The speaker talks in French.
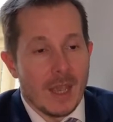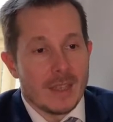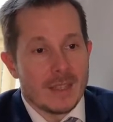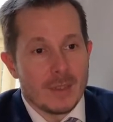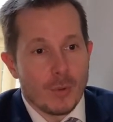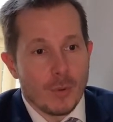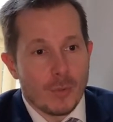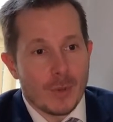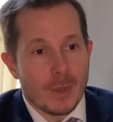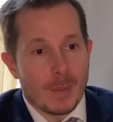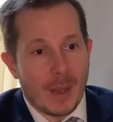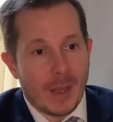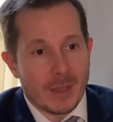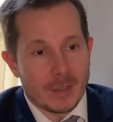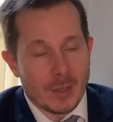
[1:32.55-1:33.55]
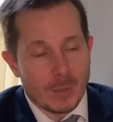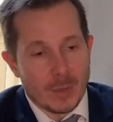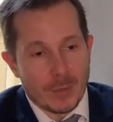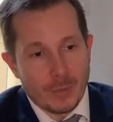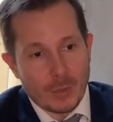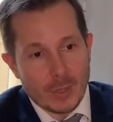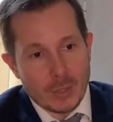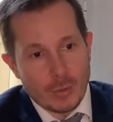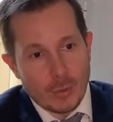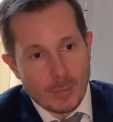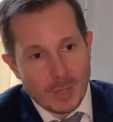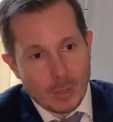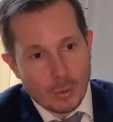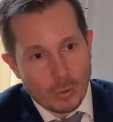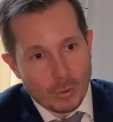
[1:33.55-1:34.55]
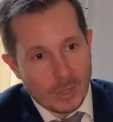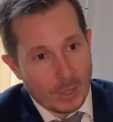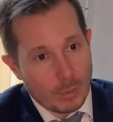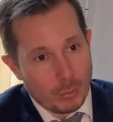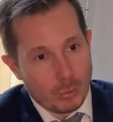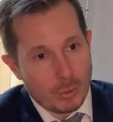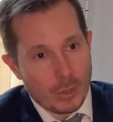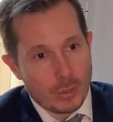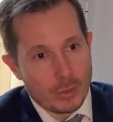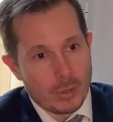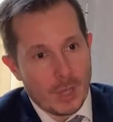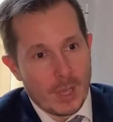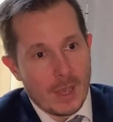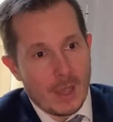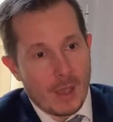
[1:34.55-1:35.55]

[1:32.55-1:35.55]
Si on fait par exemple des fondations béton très coûteuses